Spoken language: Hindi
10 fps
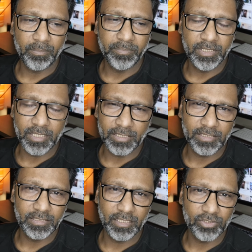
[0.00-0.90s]

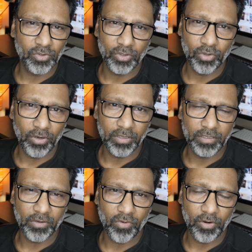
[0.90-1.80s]
पिचासी से सौ डॉलर
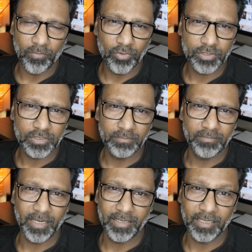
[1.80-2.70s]
तक ऑलमोस्ट
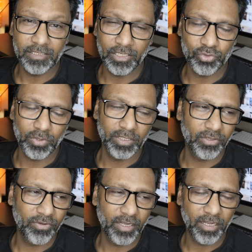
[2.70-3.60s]
मैं टच कर चुका
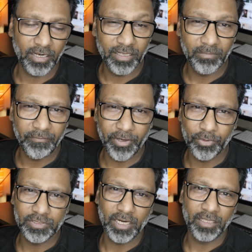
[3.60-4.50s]
था क्योंकि हर दिन मैं
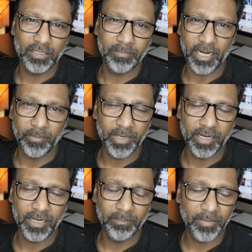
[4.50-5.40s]
वीडियोस डाल रहा था पैंडमिक
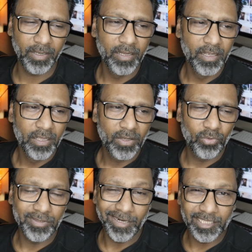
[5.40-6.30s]
के टाइम पे
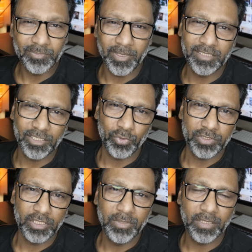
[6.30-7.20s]
उतना डेस्परेट
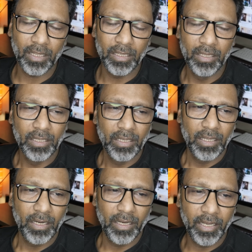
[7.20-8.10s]
सिचुएशन भी था
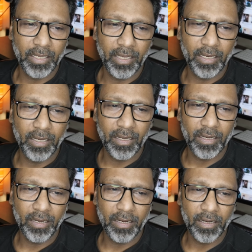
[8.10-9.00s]

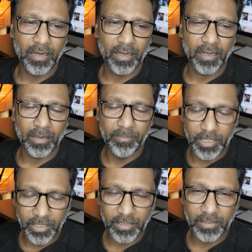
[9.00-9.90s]
लेकिन
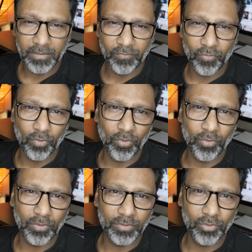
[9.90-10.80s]
अभी वो
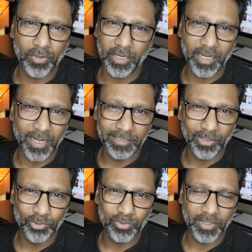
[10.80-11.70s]
टोटली आधा
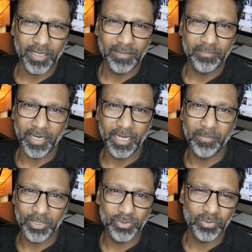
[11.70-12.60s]
हो चुका है महीने
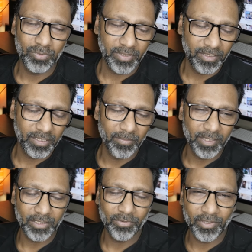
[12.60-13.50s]
में जो इनकम
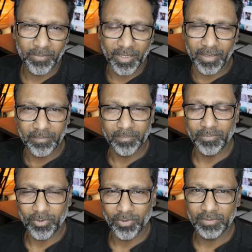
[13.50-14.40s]
आता है क्योंकि मैं
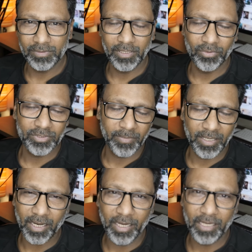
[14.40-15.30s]
बहुत दिनों से
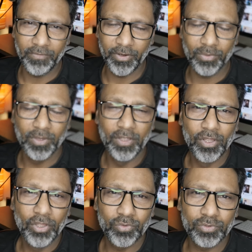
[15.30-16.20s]
मैं डाला नहीं वीडियो
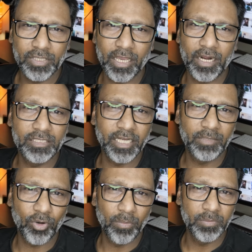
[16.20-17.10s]
तो उसके कारण
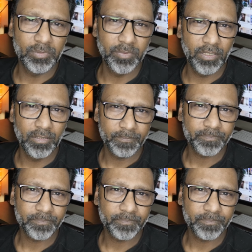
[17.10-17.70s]
शायद प्रॉब्लम्स भी